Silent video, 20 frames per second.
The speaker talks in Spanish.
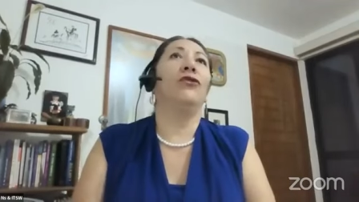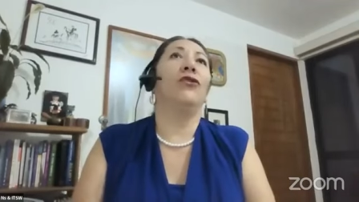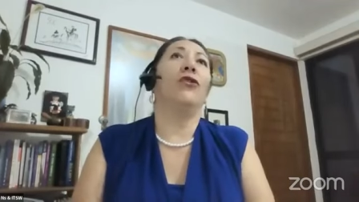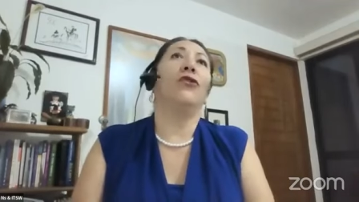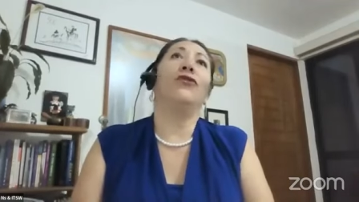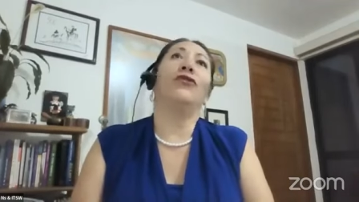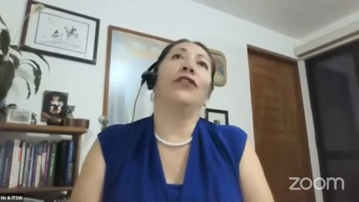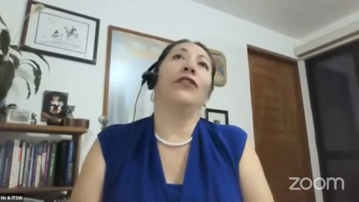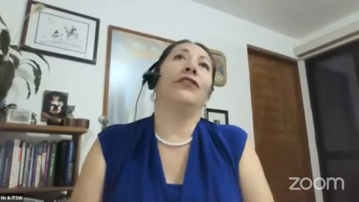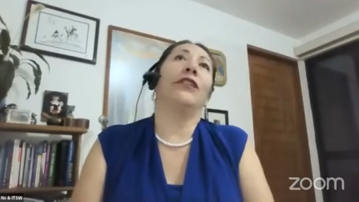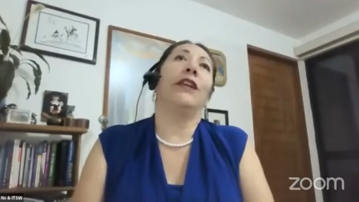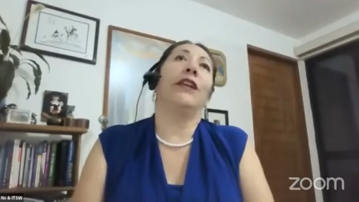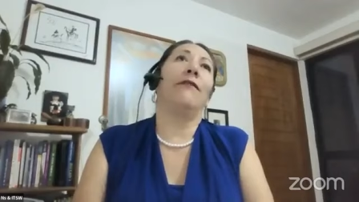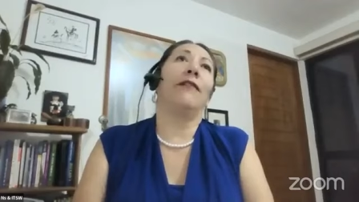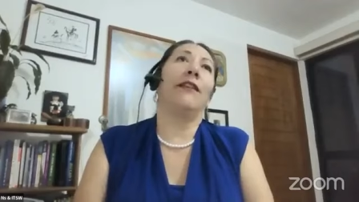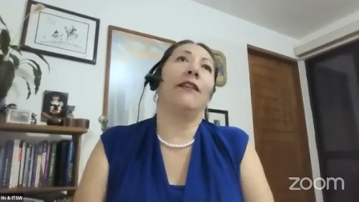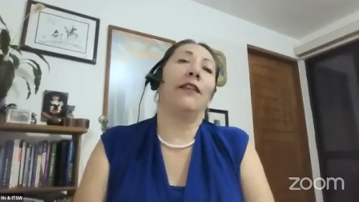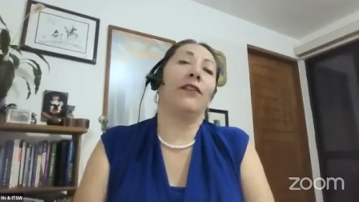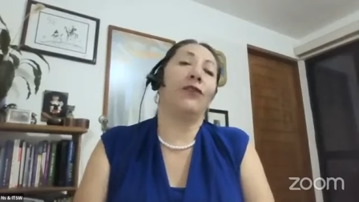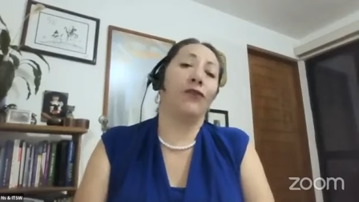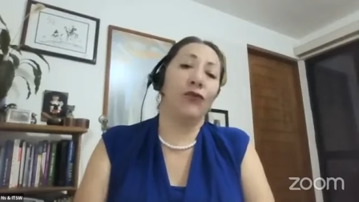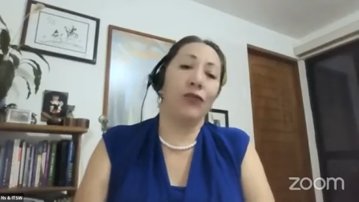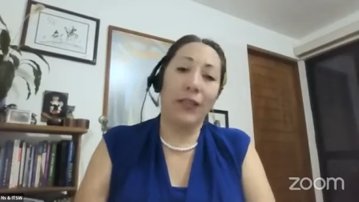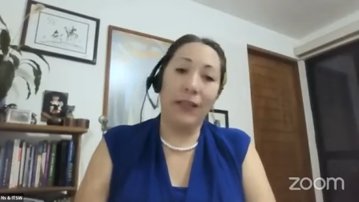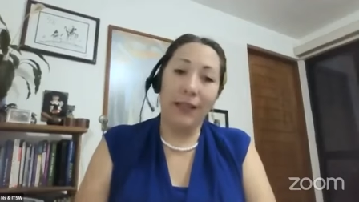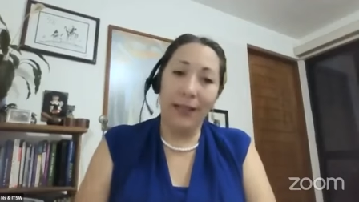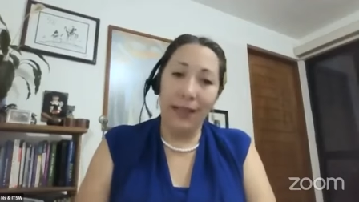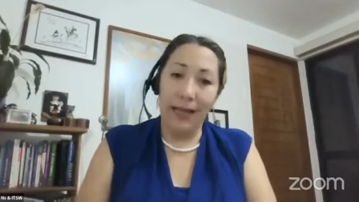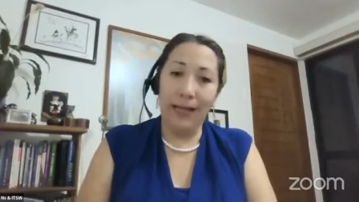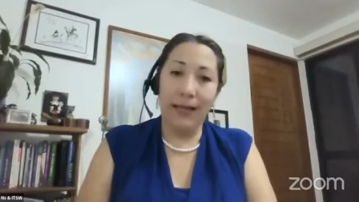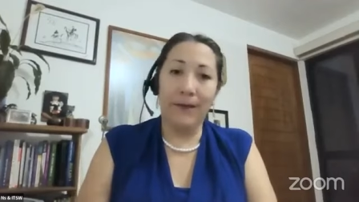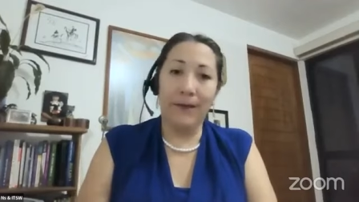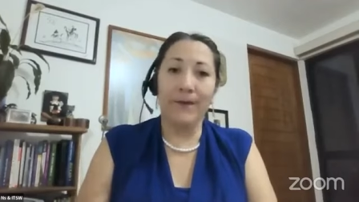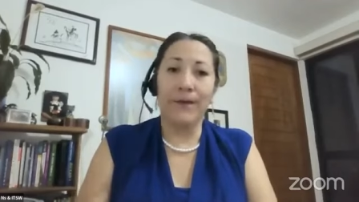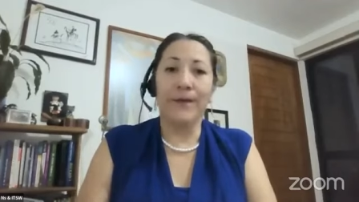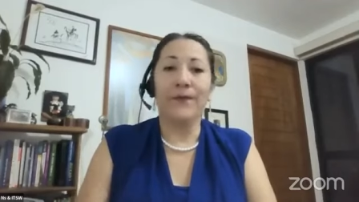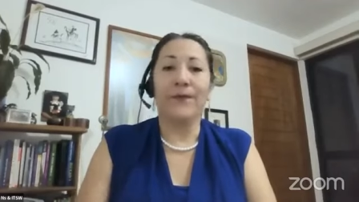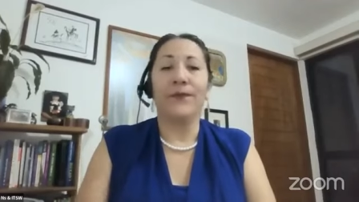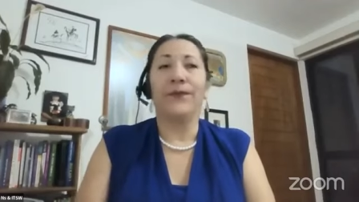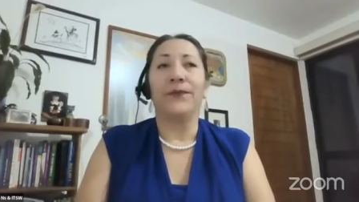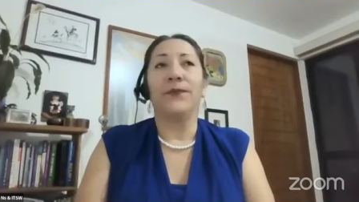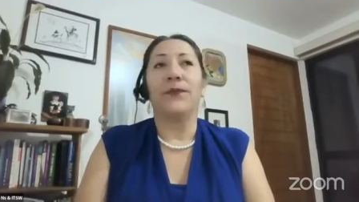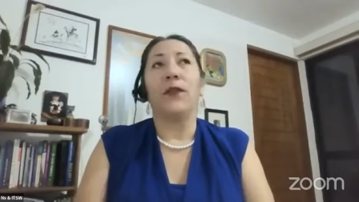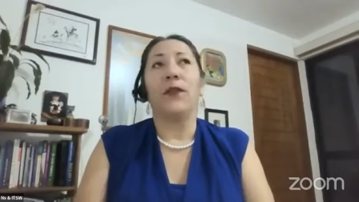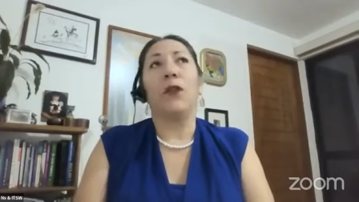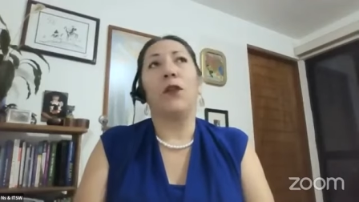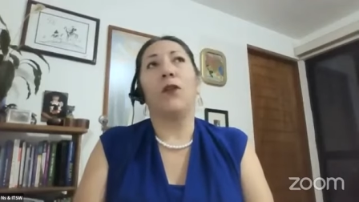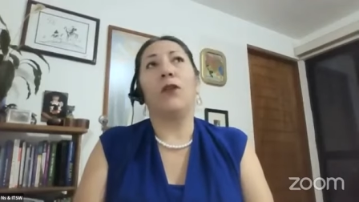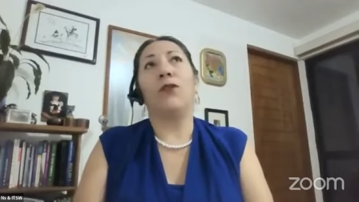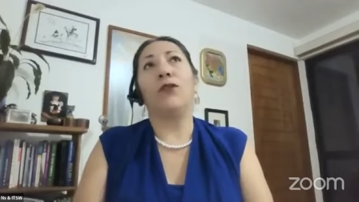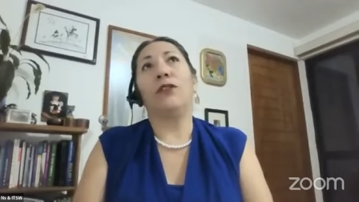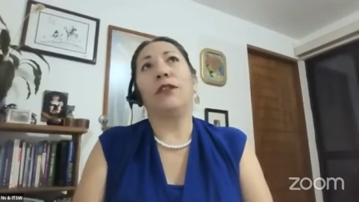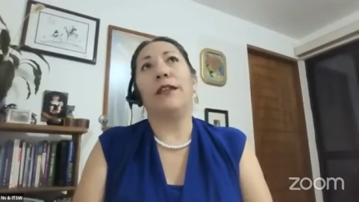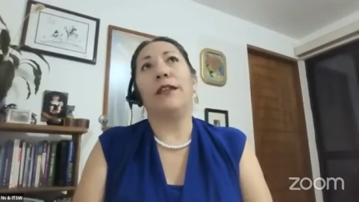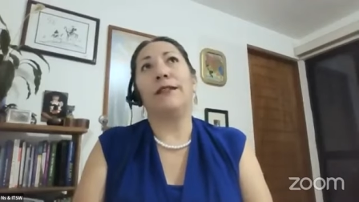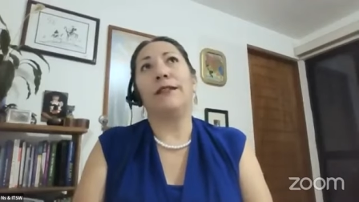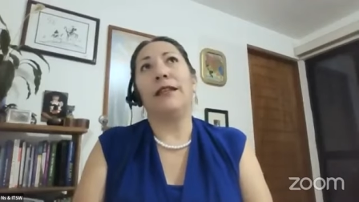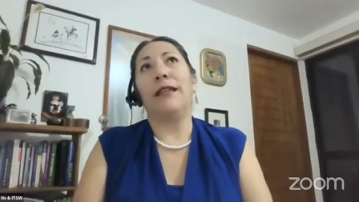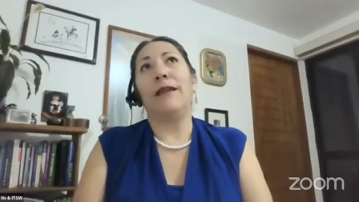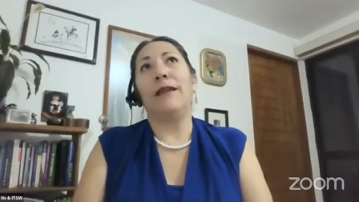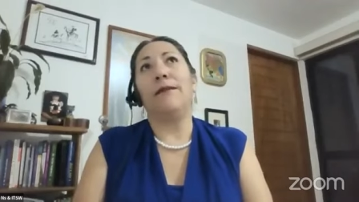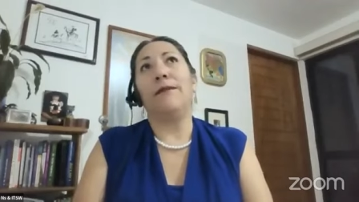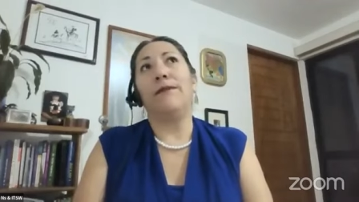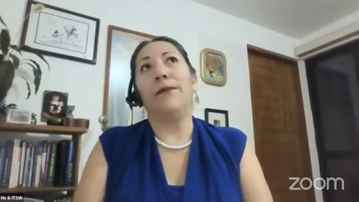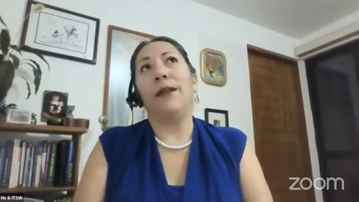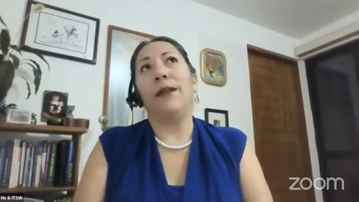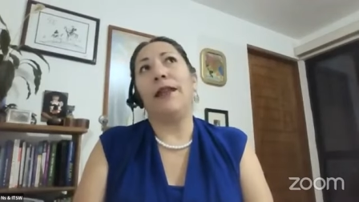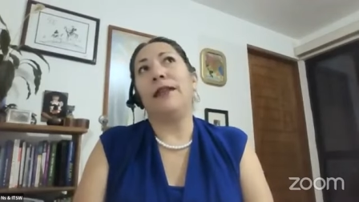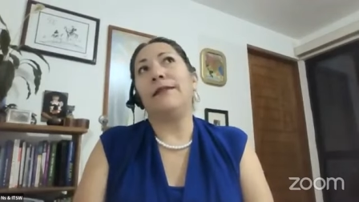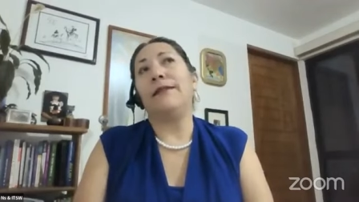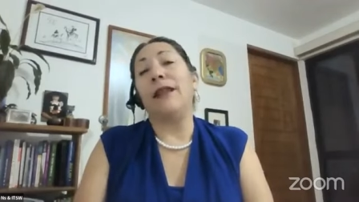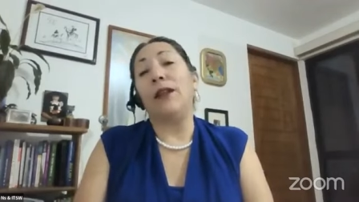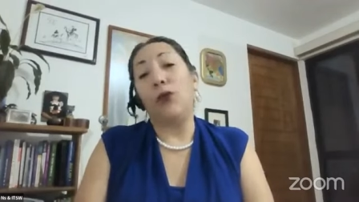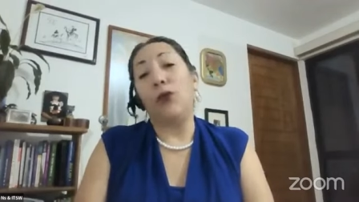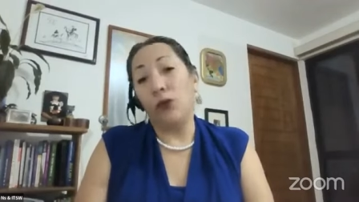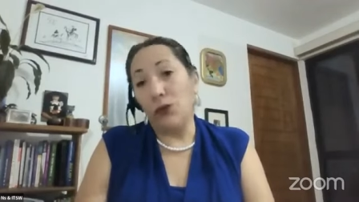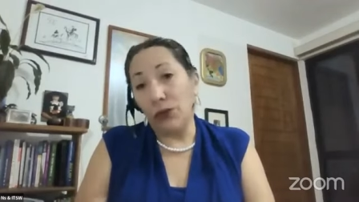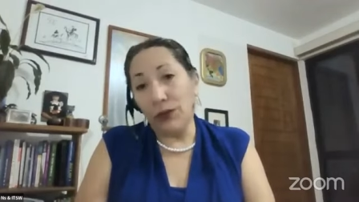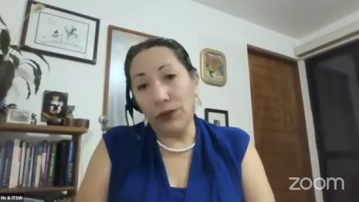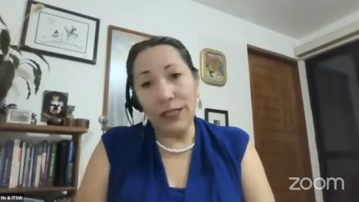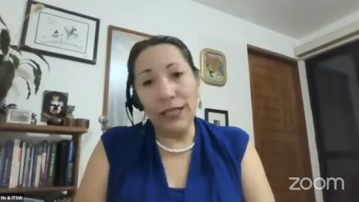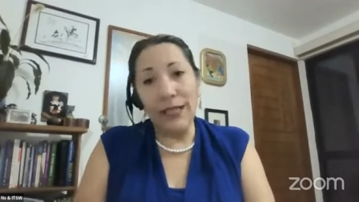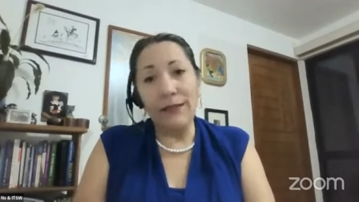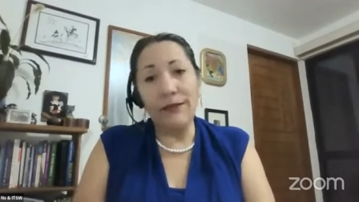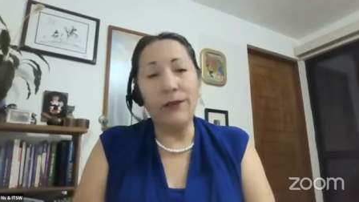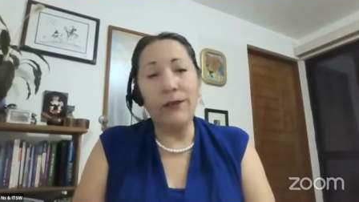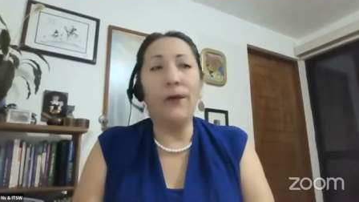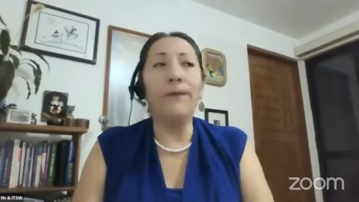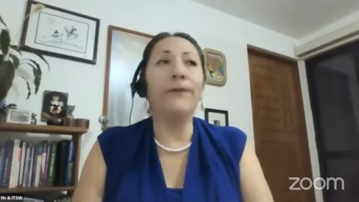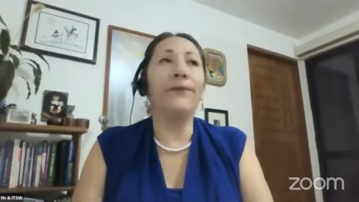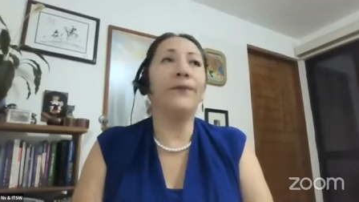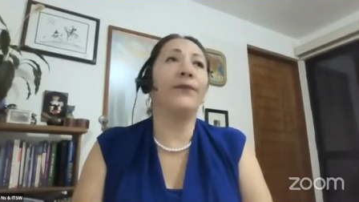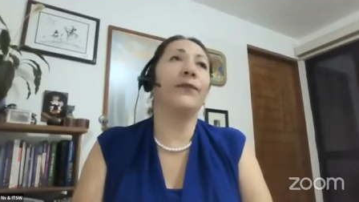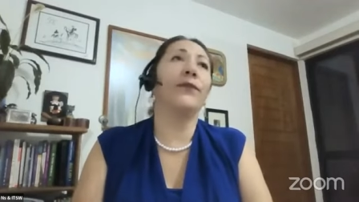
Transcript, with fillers: Cosas que van a suceder, cosas que eh, están ocurriendo